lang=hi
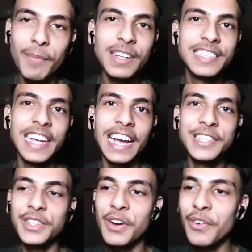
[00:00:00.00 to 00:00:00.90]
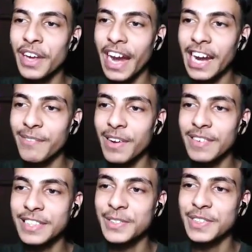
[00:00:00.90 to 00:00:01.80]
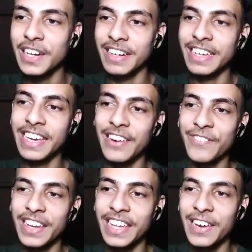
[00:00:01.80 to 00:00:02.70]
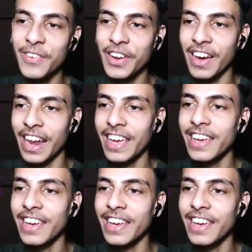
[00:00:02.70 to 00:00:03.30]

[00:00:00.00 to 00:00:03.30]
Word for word: और अपना जैक जो ग्रैंड बन चुका है भाई क्या फनी गेम होने वाला